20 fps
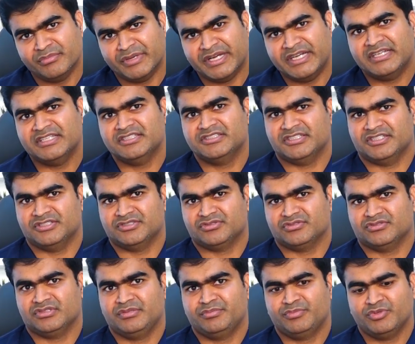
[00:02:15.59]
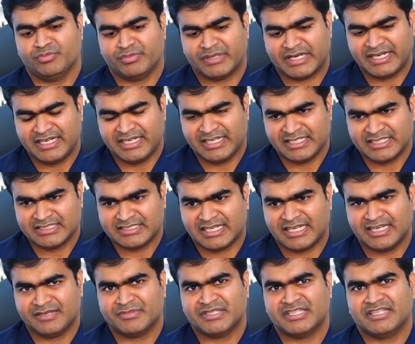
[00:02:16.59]
మెయింటైన్ చేయొచ్చు ఇప్పుడు బ్రైట్నింగ్కి
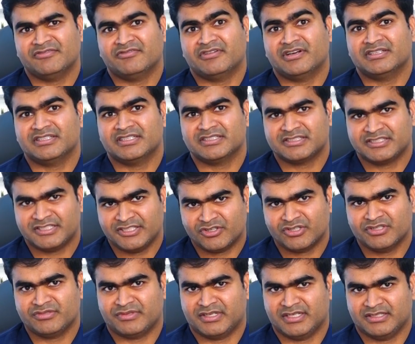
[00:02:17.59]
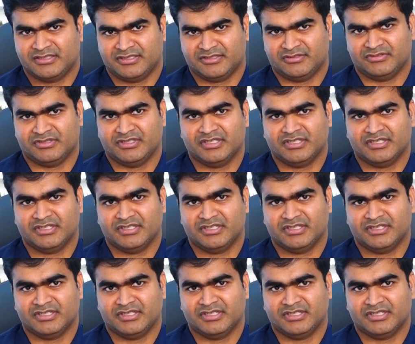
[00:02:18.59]
చాలామంది ఏం వాడతారు స్టీరాయిడ్స్ వాడతారు